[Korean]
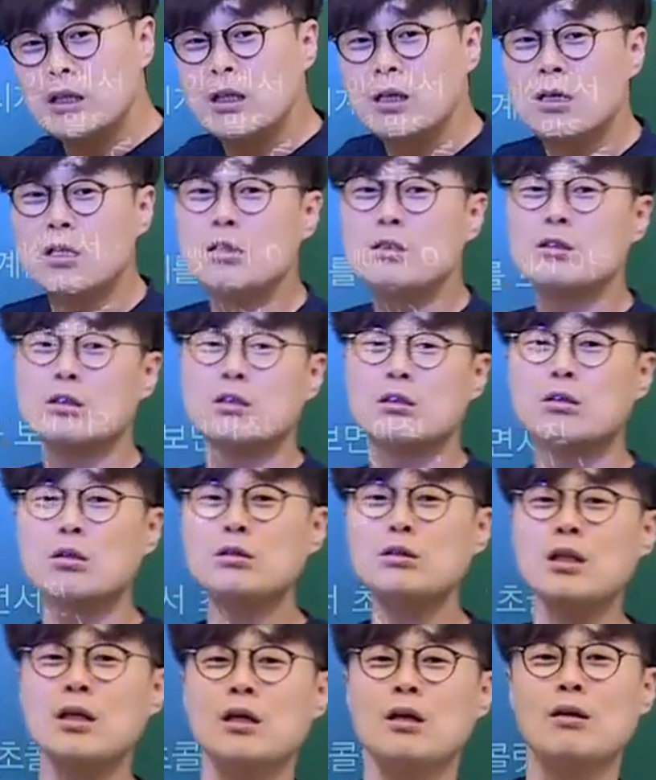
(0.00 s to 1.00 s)
알았죠?
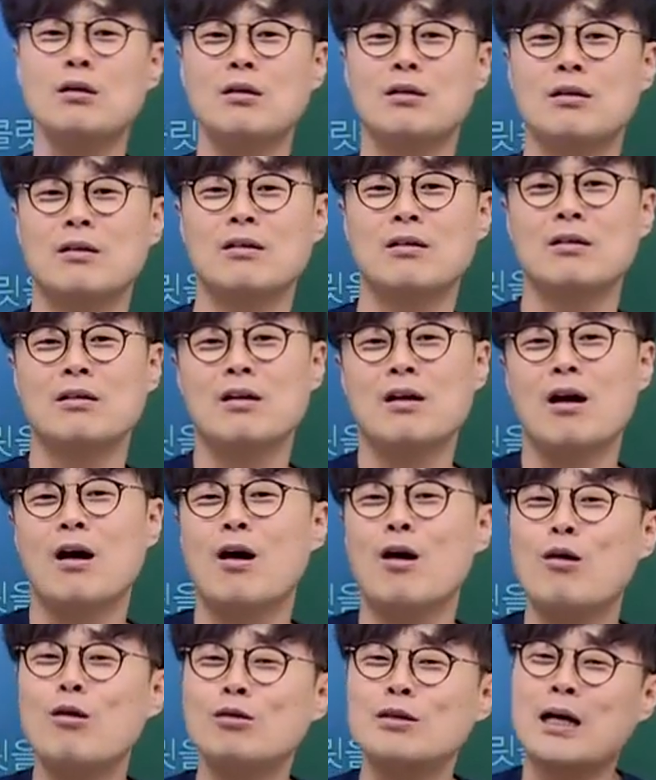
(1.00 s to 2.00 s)
그렇잖아요.
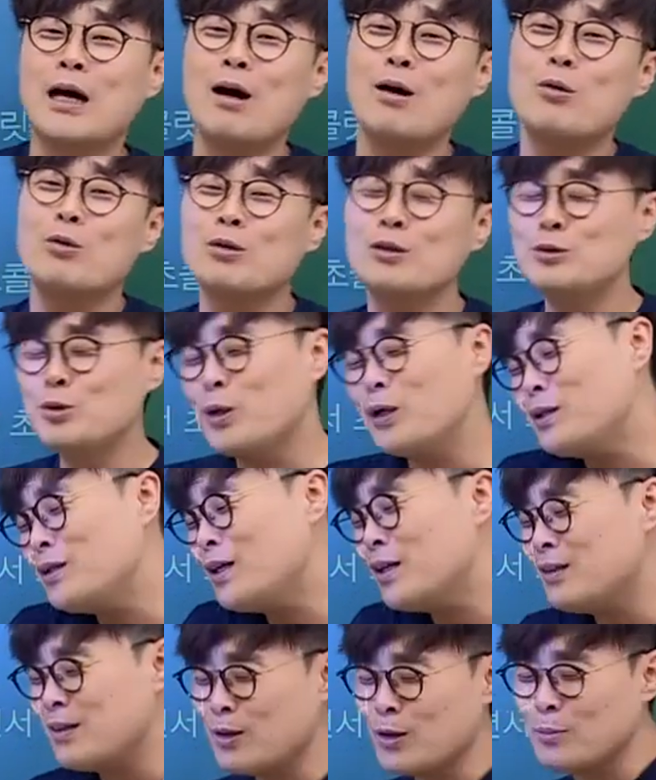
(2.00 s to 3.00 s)
어우 나 오늘
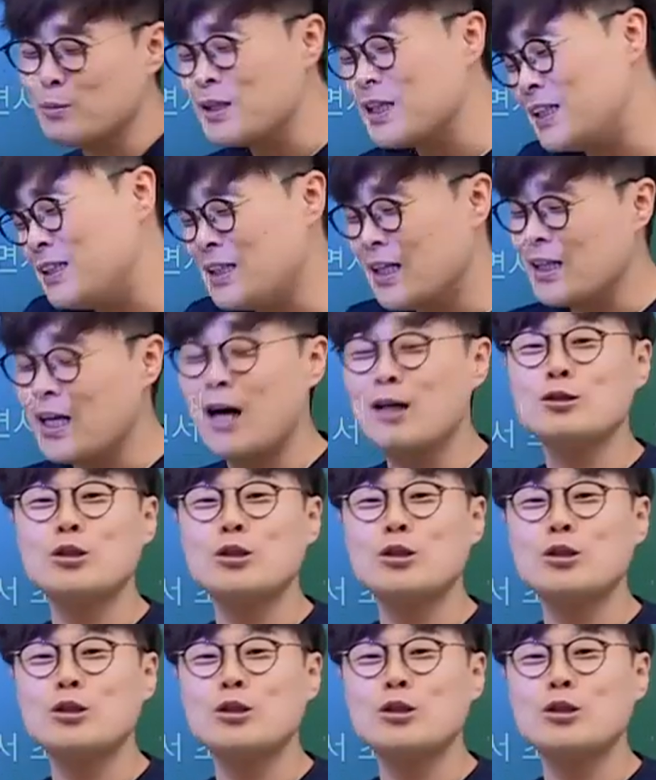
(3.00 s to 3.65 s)
소개팅인데 너무 긴장 아,